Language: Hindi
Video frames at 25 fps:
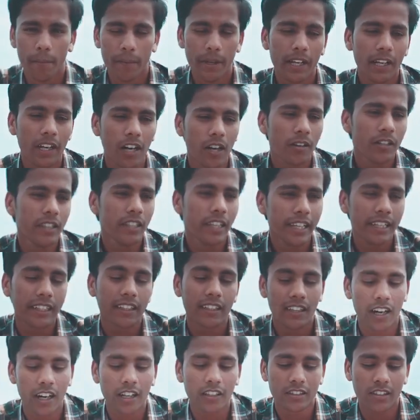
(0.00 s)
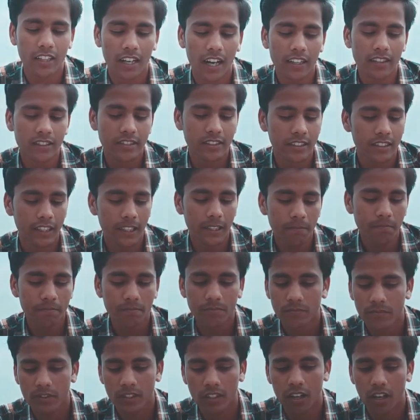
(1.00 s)
मेरे गाँव की खास खास चीज़ है
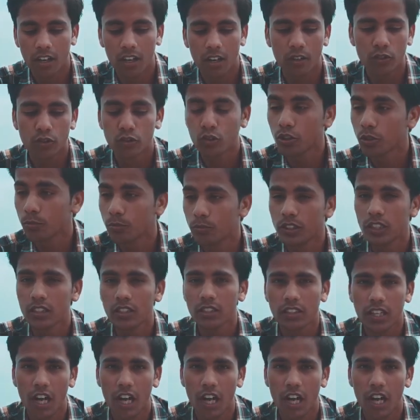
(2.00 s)
और जो कि मुझे